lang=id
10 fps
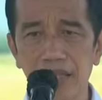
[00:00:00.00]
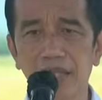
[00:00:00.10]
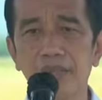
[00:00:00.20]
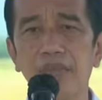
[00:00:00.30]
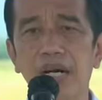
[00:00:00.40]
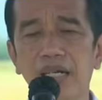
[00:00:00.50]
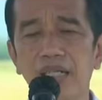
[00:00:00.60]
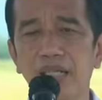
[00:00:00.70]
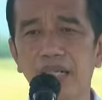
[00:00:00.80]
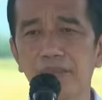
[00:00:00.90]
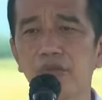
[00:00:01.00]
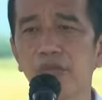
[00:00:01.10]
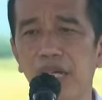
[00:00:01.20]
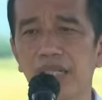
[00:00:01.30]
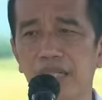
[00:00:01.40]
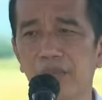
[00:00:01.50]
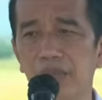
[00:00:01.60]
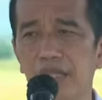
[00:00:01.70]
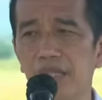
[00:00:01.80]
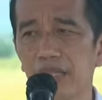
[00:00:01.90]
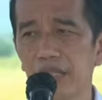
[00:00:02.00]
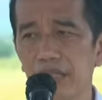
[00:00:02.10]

dikembangkan dalam jumlah yang lebih